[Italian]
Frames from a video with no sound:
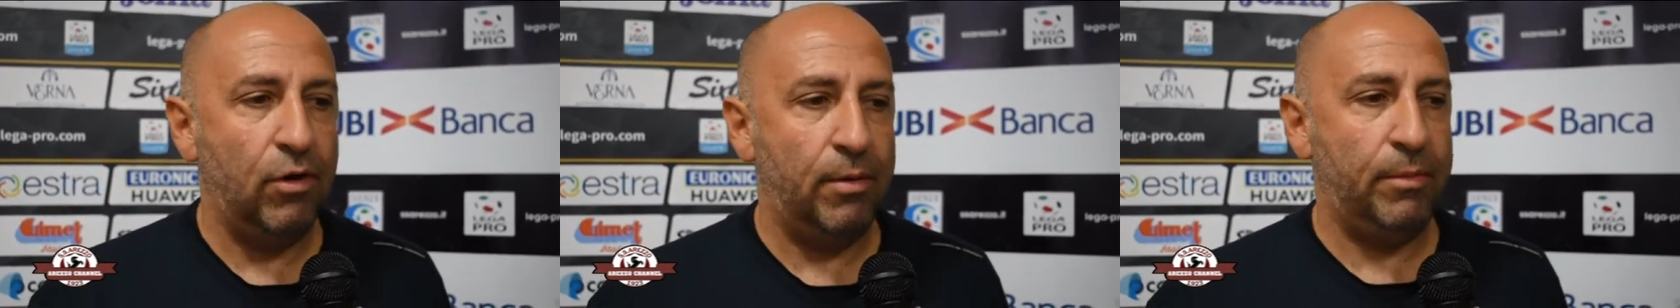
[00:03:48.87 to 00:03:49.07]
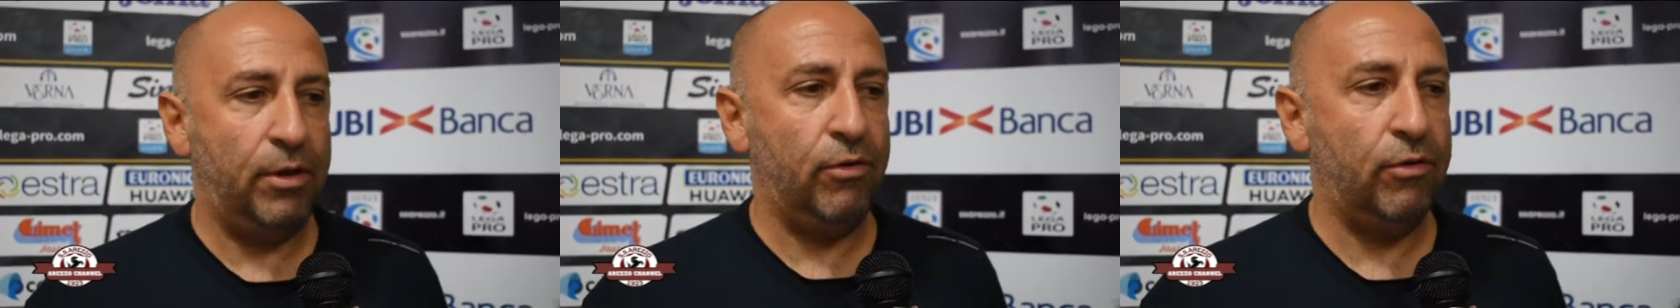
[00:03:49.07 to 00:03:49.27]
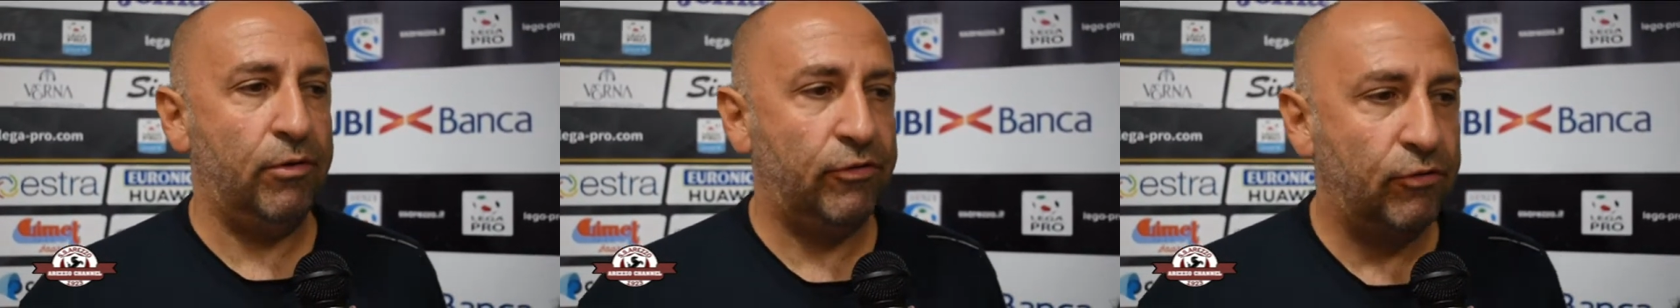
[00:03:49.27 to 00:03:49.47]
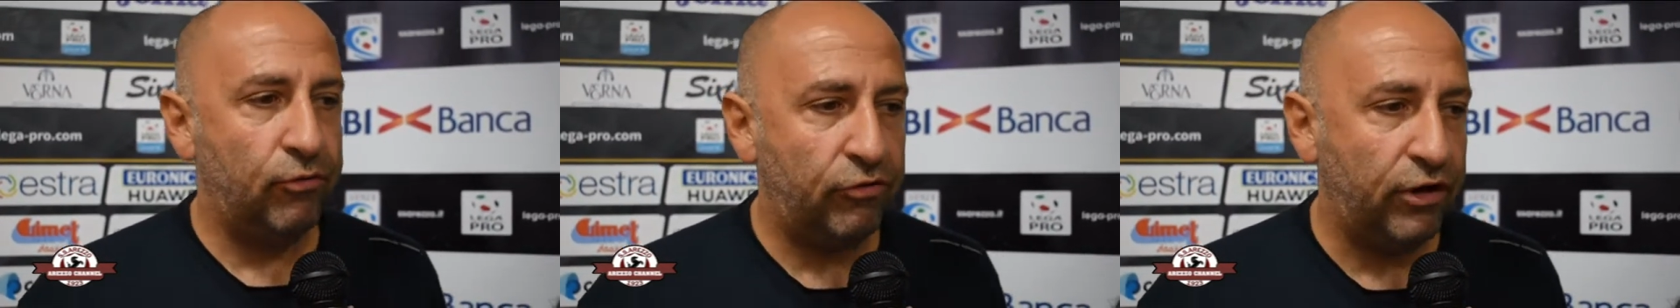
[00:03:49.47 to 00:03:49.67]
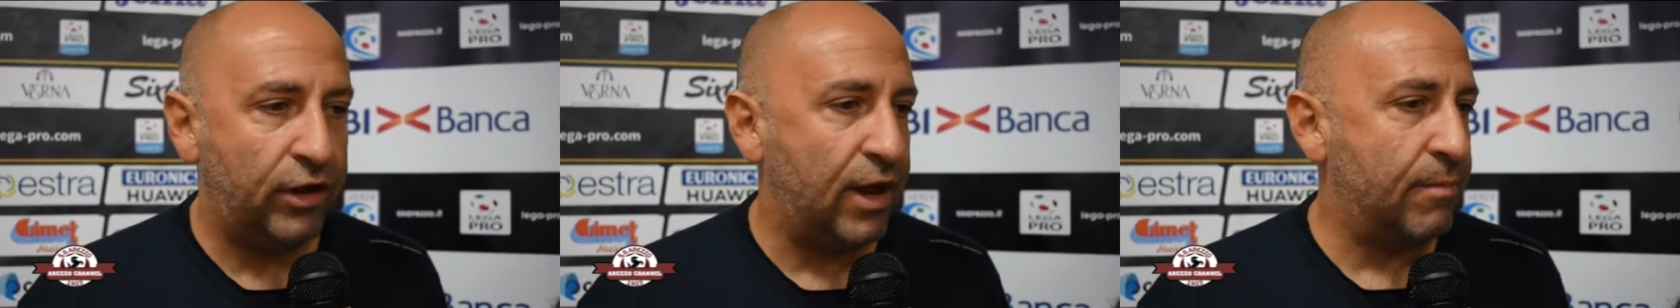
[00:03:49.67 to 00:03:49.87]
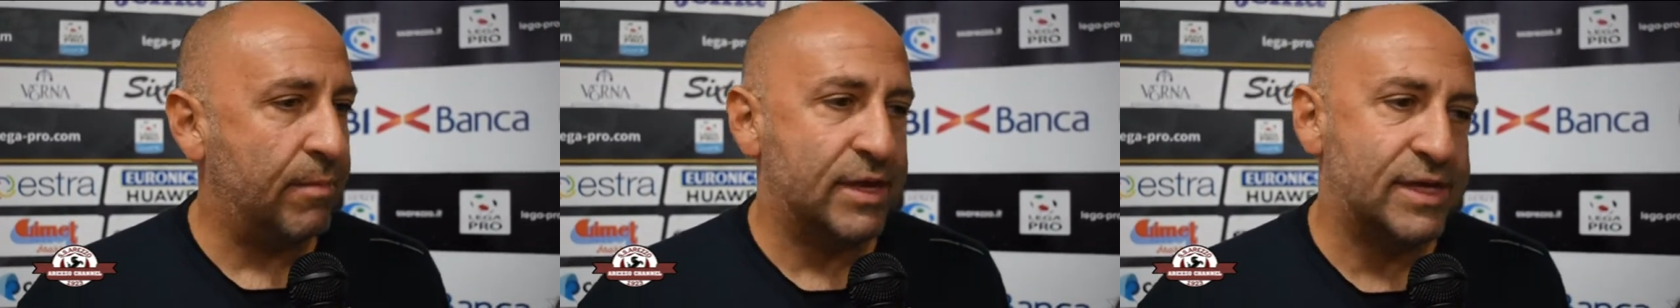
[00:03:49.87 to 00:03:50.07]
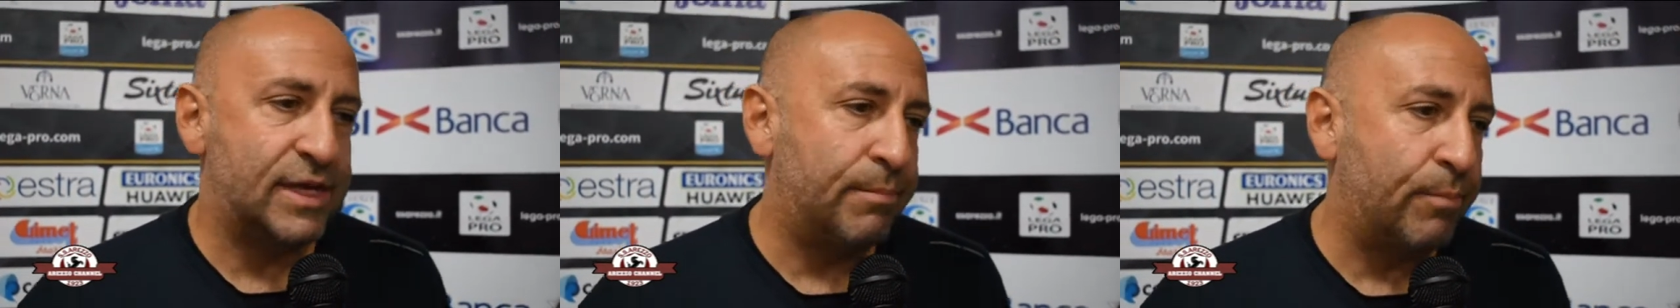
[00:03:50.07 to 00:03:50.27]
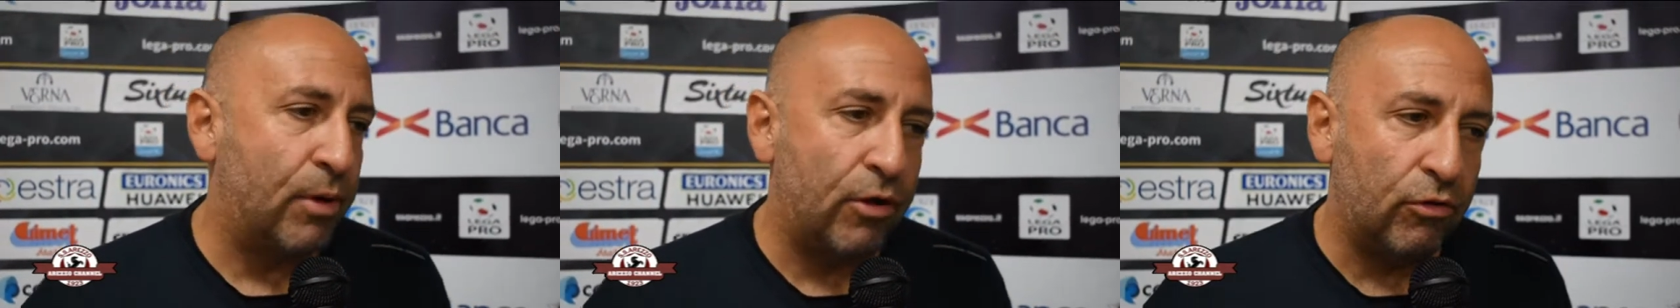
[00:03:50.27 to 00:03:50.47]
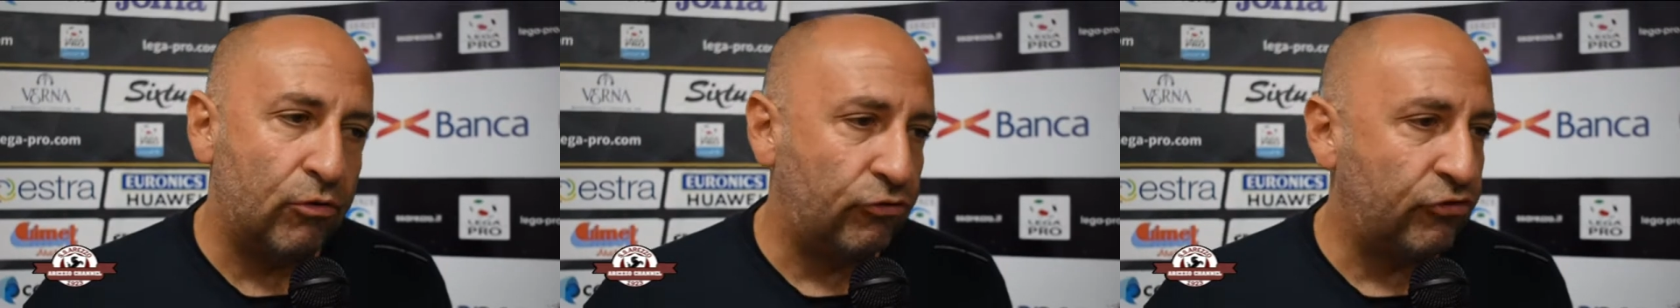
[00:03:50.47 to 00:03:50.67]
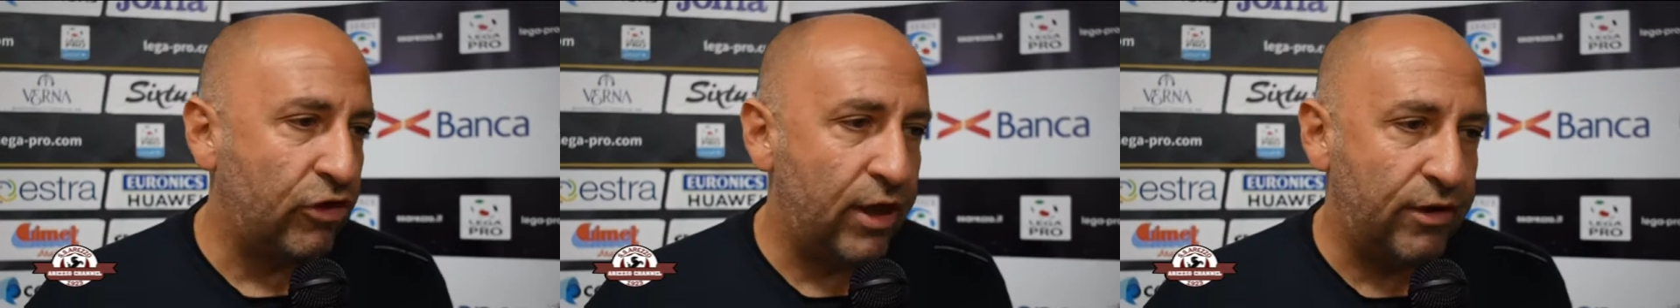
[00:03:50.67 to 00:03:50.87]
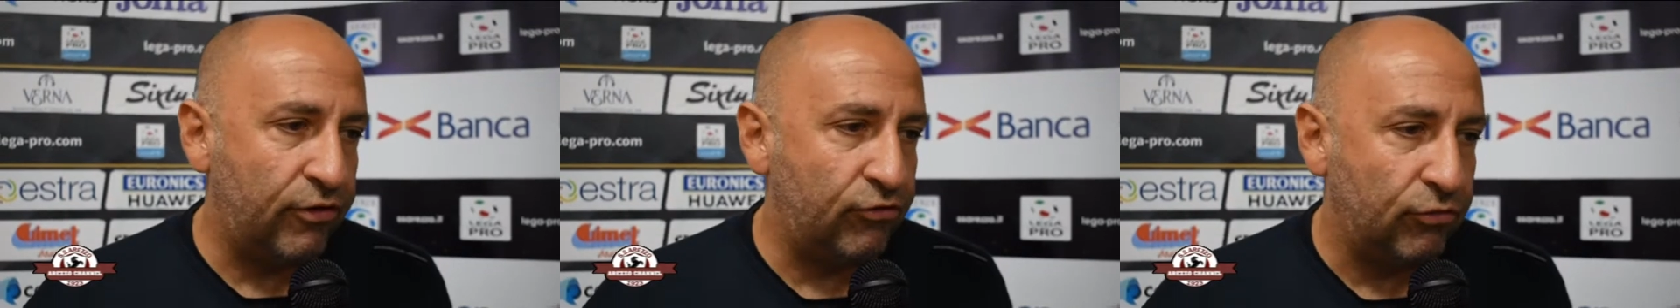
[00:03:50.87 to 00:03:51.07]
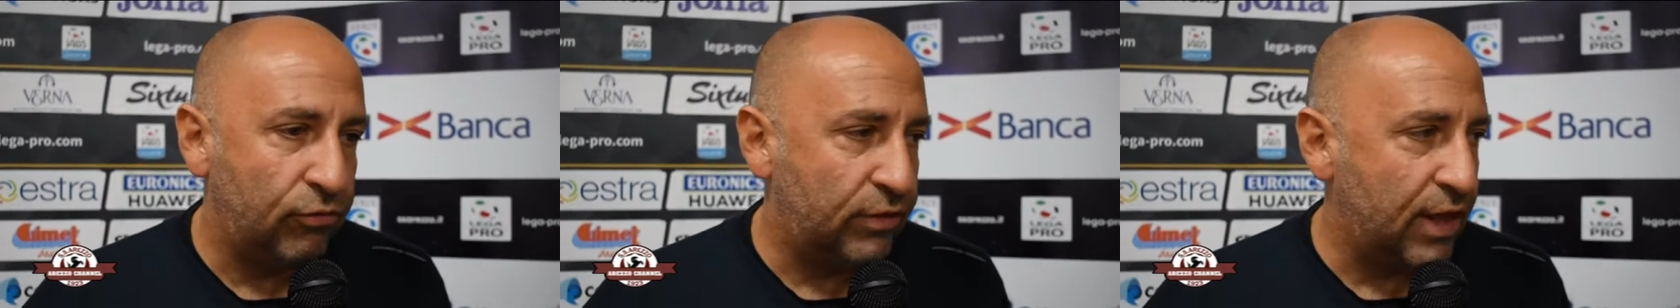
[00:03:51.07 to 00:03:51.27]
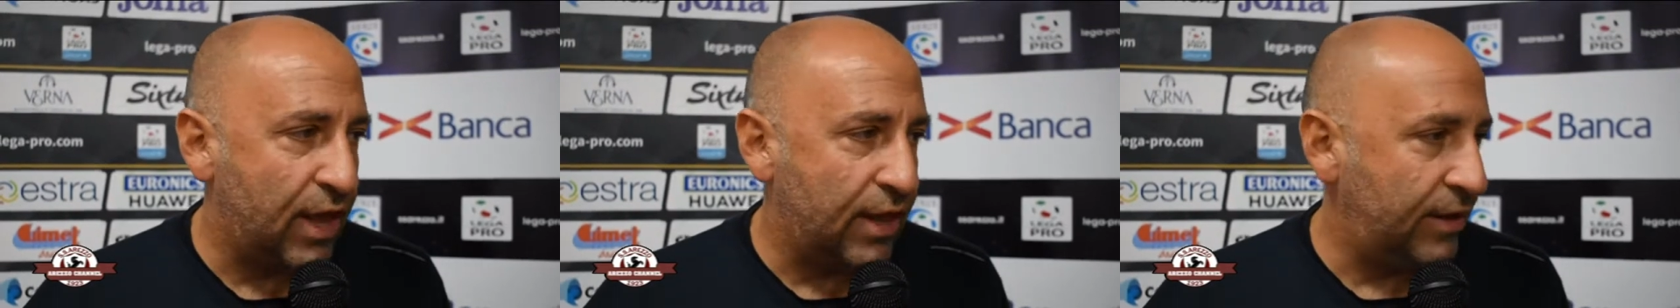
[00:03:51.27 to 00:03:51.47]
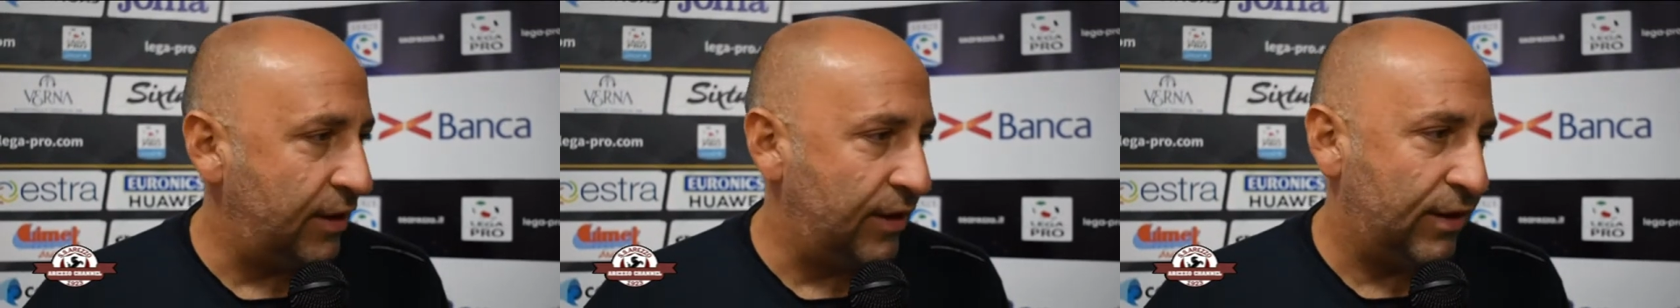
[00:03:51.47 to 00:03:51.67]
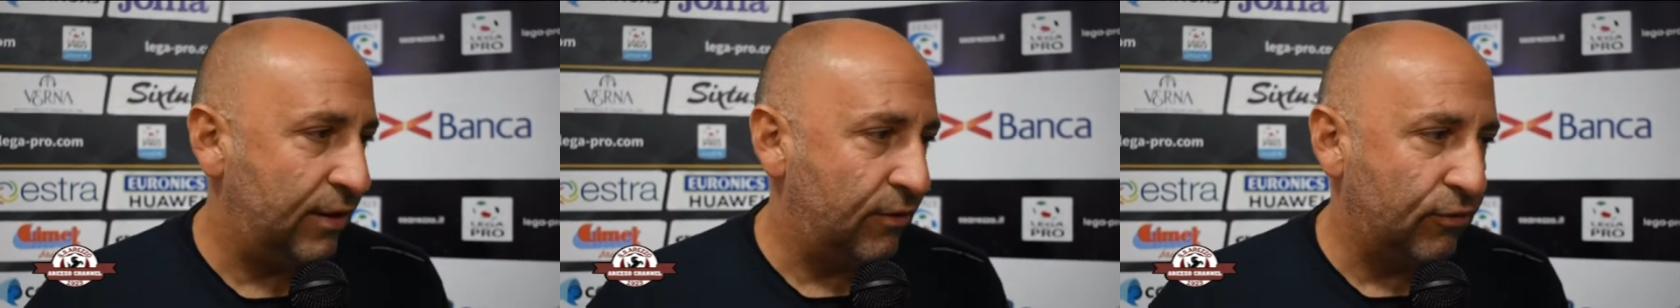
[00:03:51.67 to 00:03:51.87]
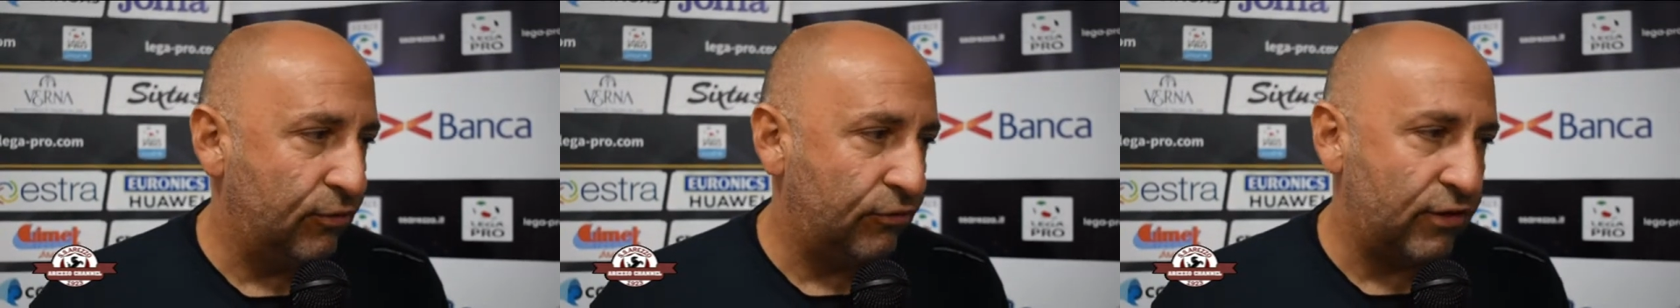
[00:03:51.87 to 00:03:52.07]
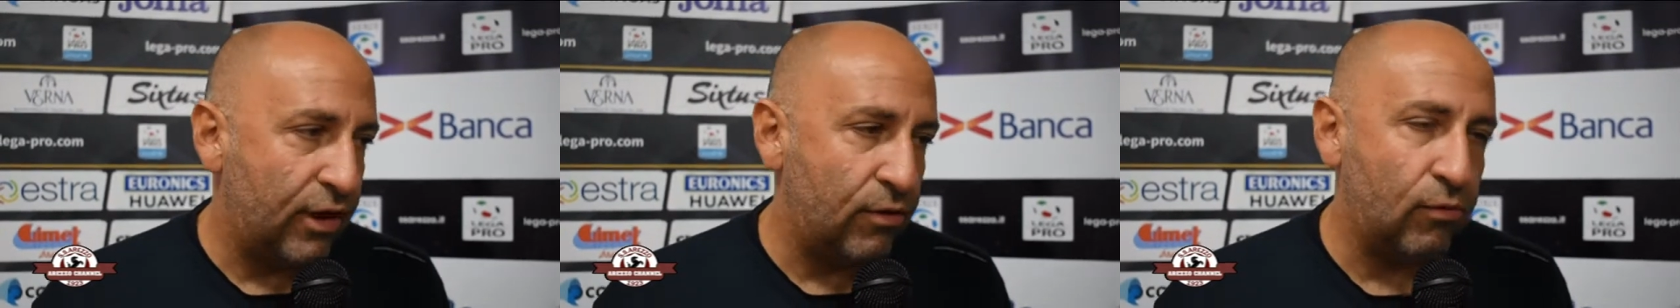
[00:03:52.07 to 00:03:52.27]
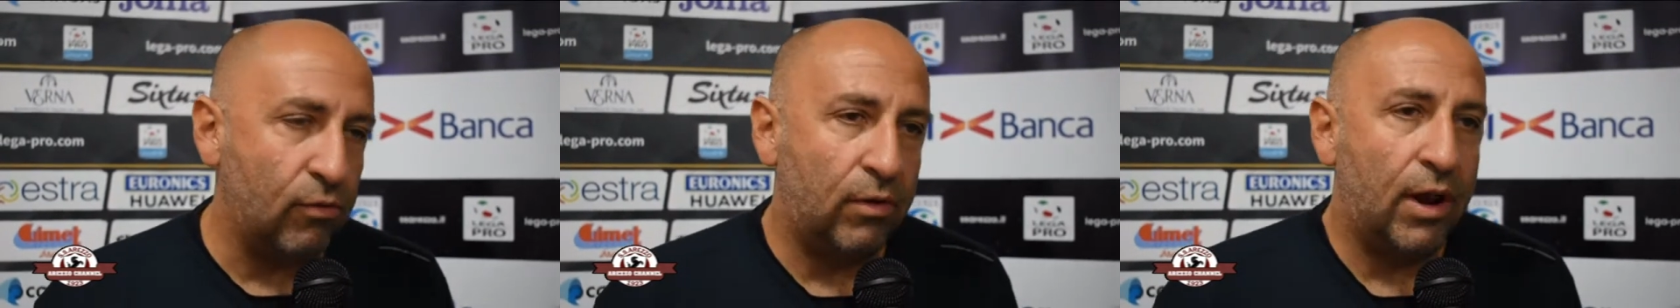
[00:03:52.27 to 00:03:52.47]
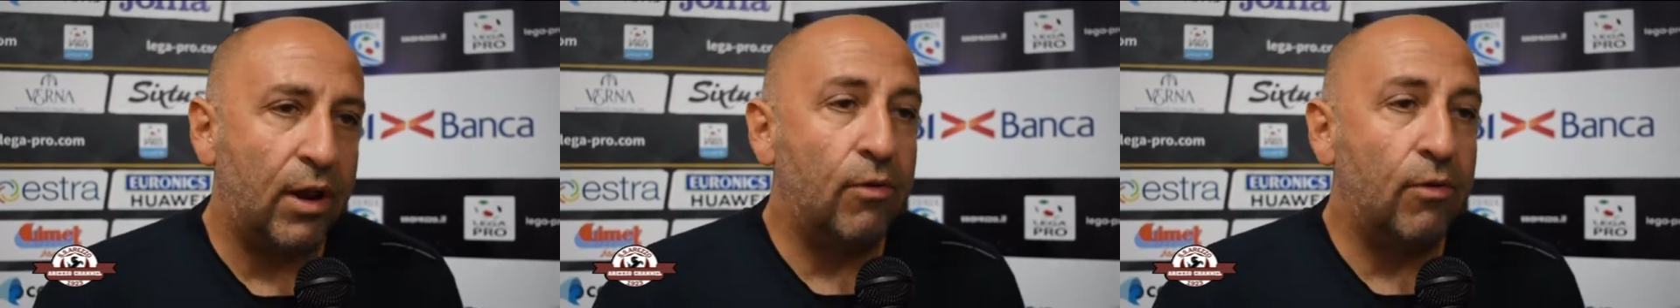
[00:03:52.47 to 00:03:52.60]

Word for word: la miglior società, ma se poi non c'è risultato risultati non sei nulla,